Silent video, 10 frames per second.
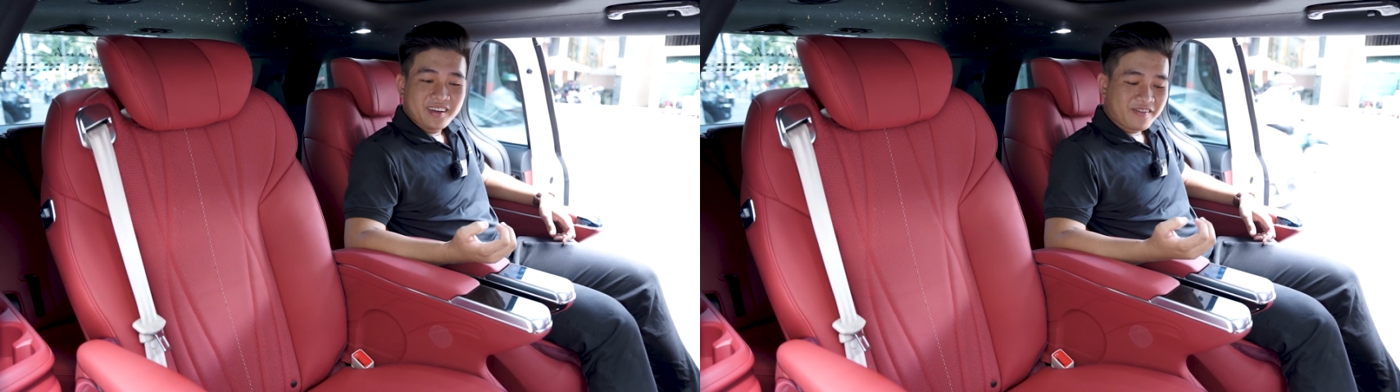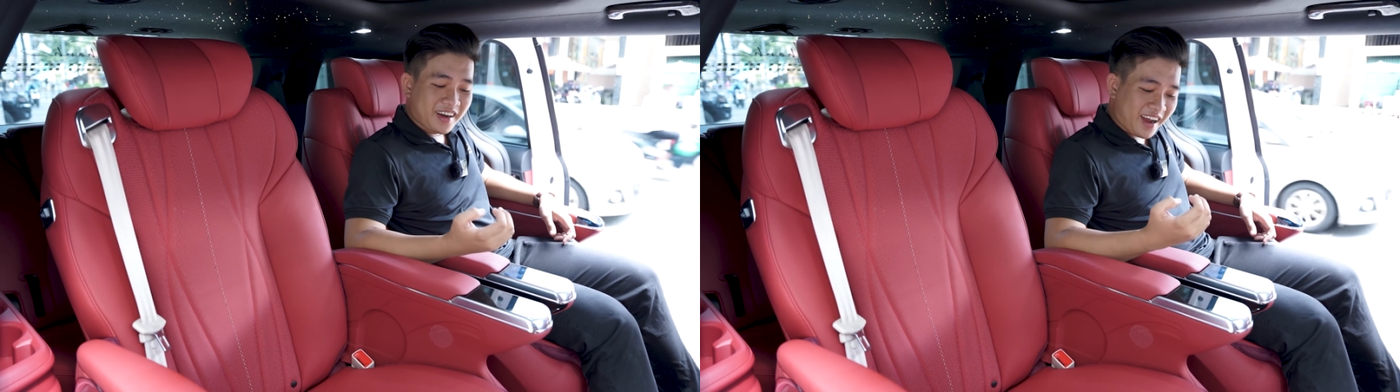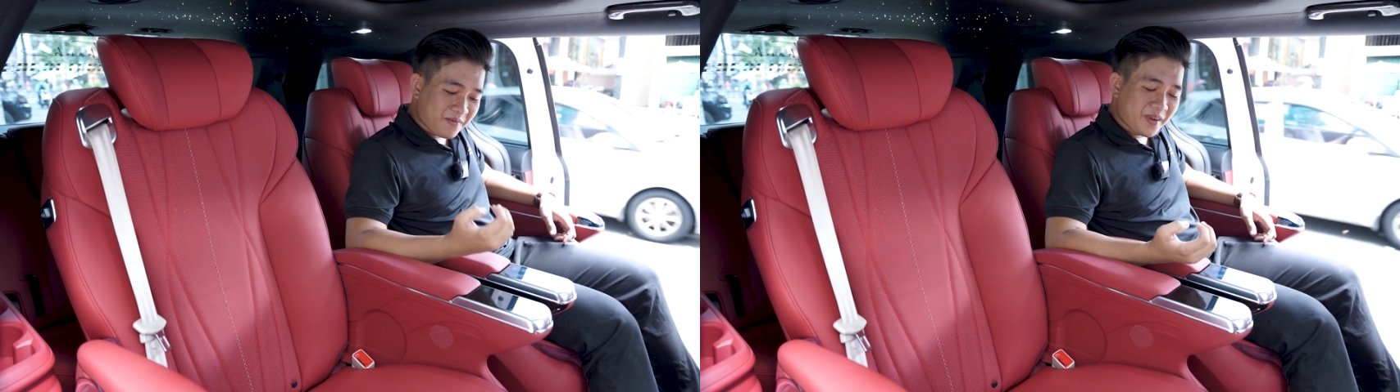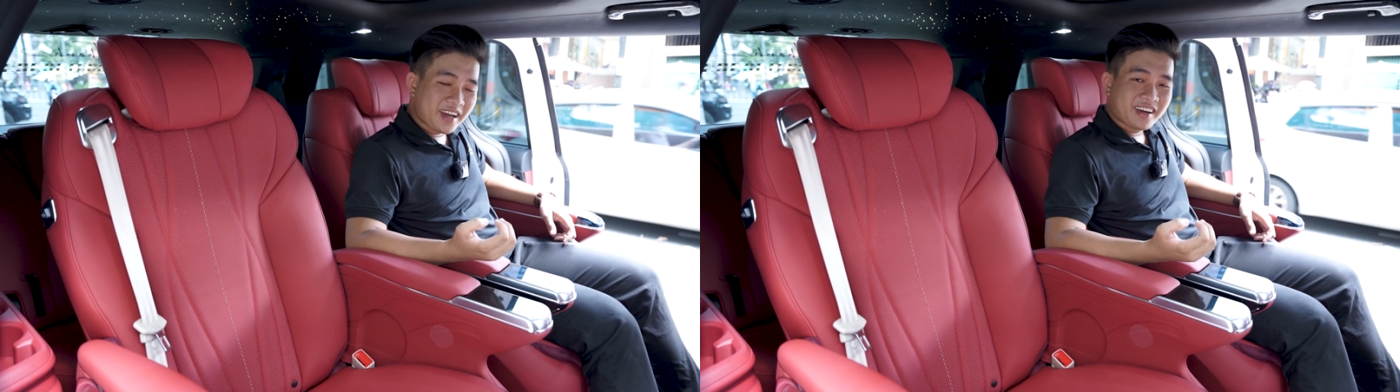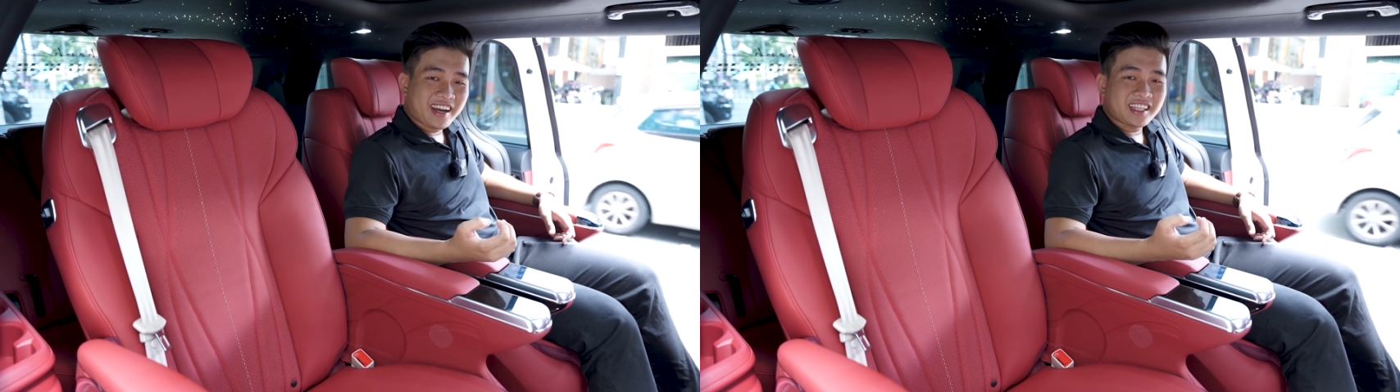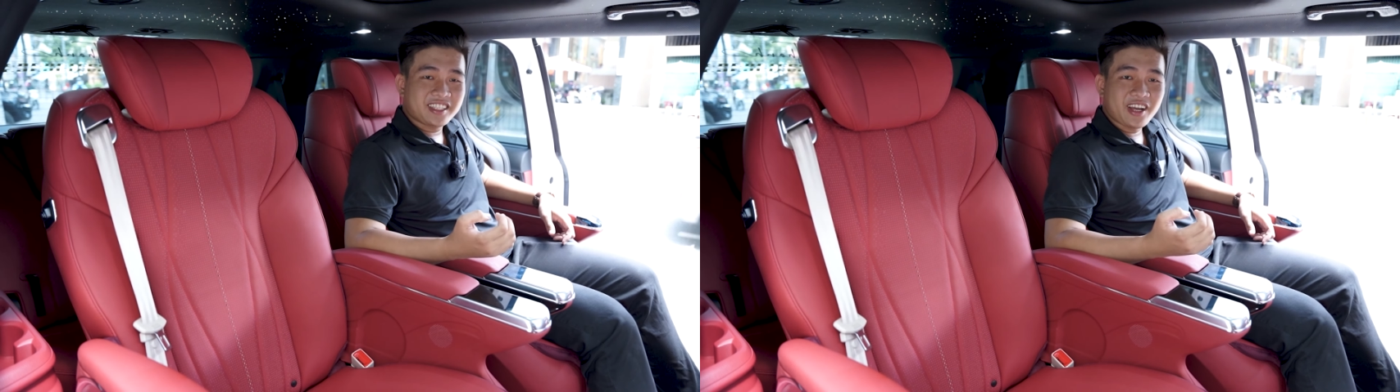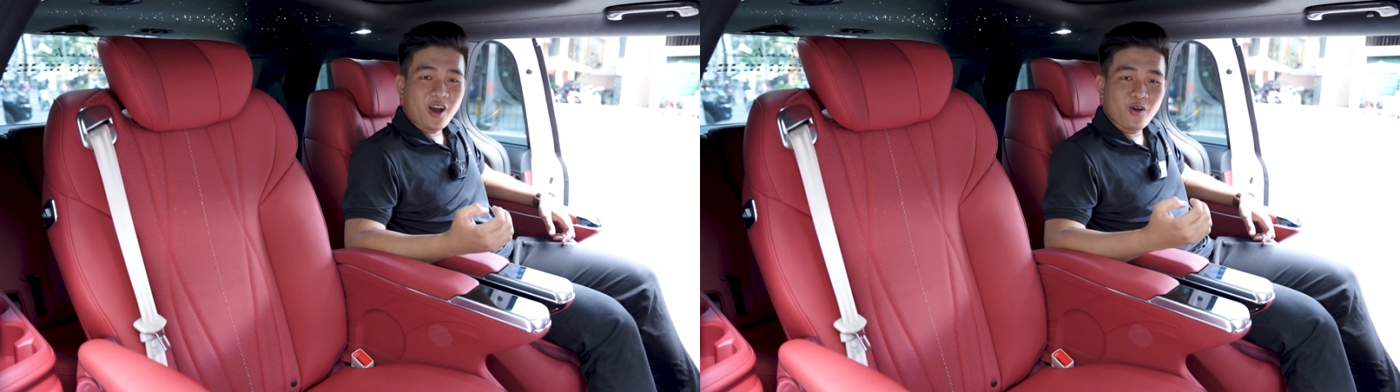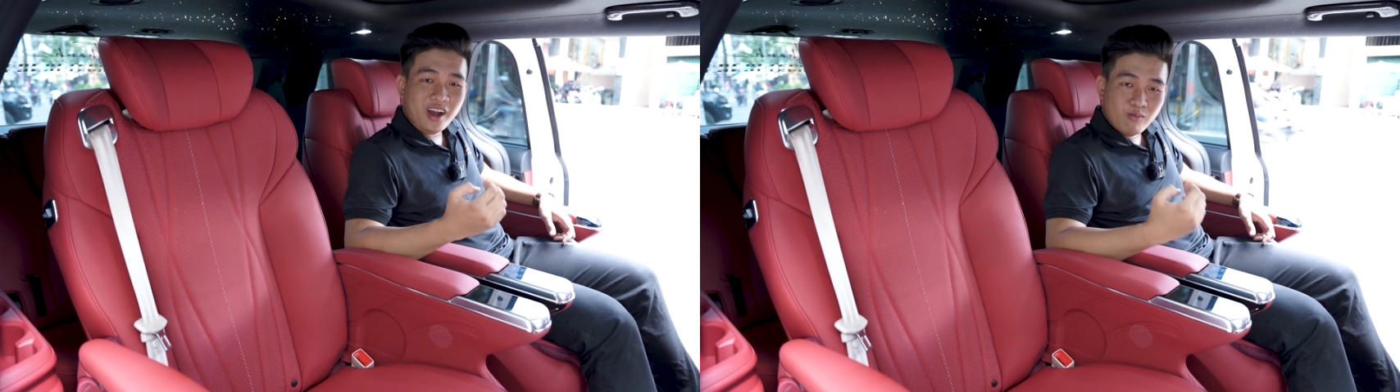và đặc biệt là chế
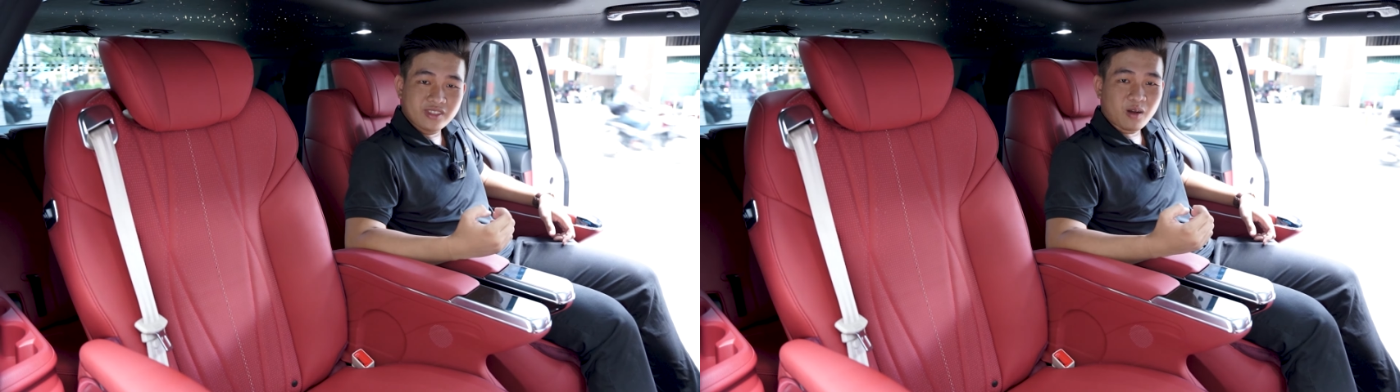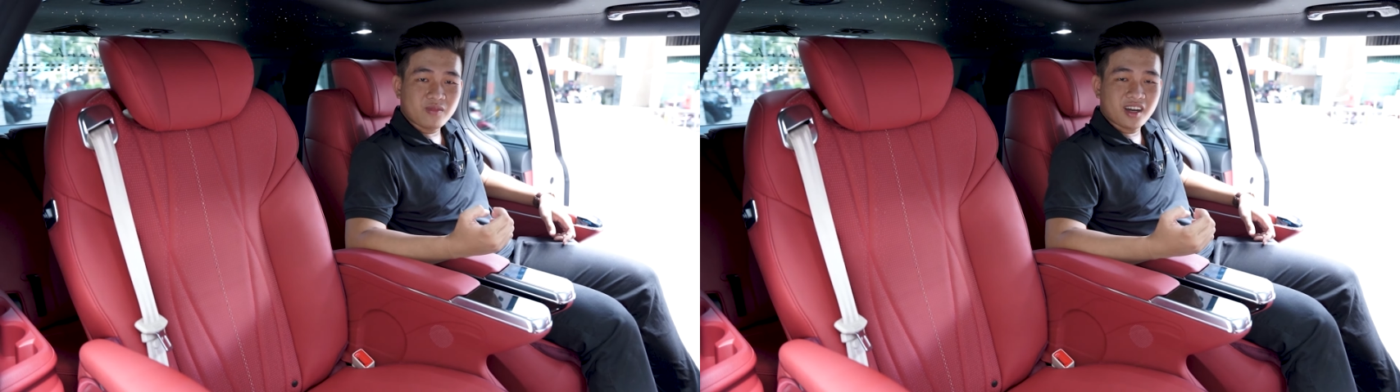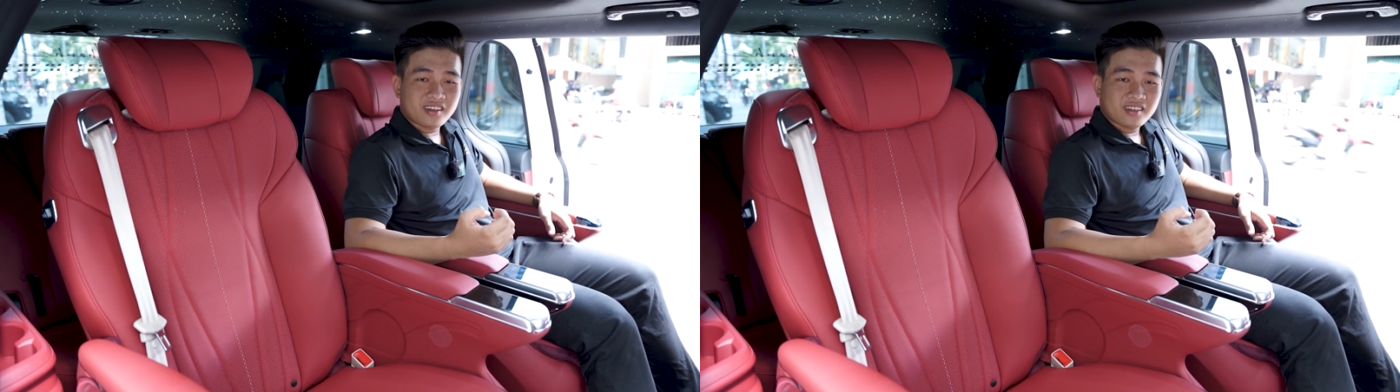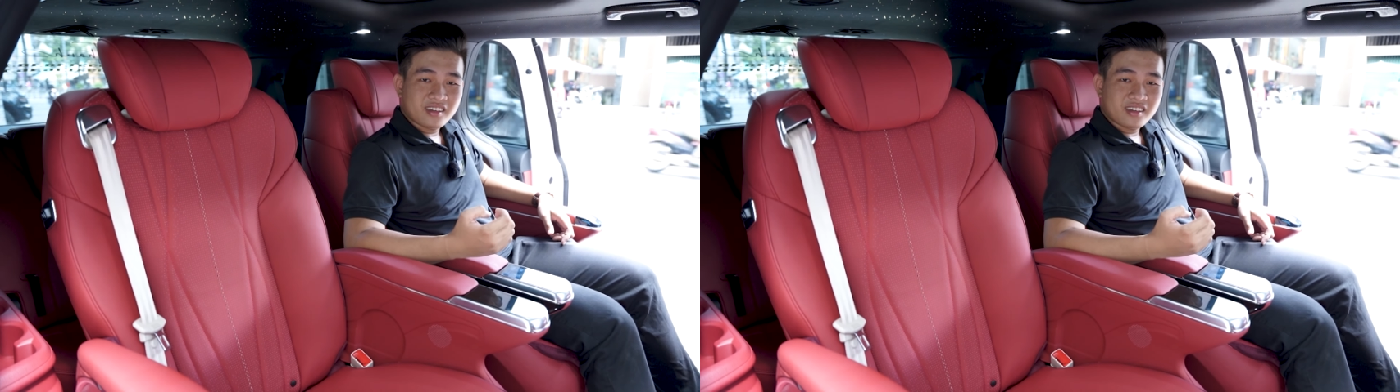độ không trọng lực,